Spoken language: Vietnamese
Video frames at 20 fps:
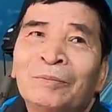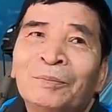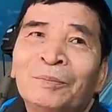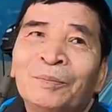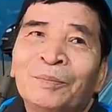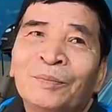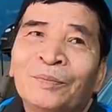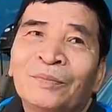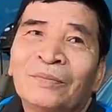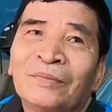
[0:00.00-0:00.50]

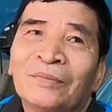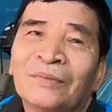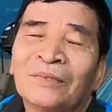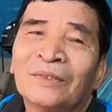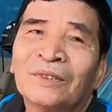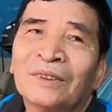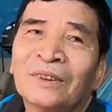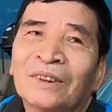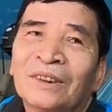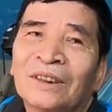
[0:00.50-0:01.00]
sáu mốt nhỏ
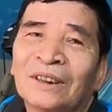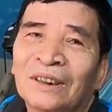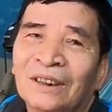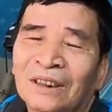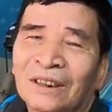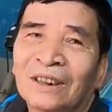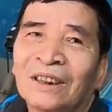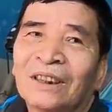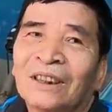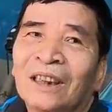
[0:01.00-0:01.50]
hơn chú hơn
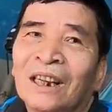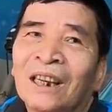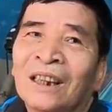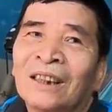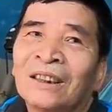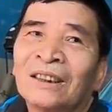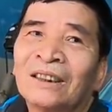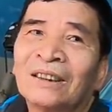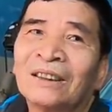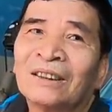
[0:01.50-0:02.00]
tuổi yeah.
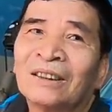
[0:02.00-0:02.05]
Dạ.